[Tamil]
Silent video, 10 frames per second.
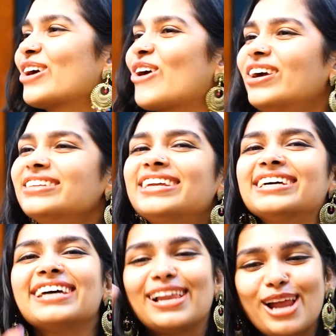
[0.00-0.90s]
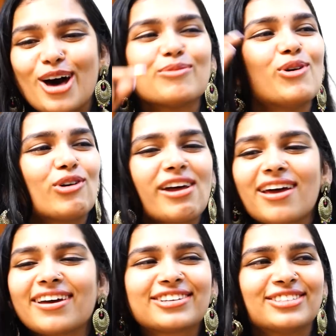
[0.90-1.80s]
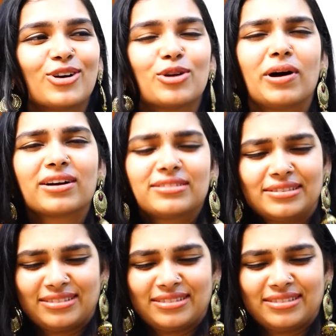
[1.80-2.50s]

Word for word: என் குழந்தையிலேருந்து எல்லாருமே ஒரே ரியாக்ஷன் தான் கொடுப்பாங்க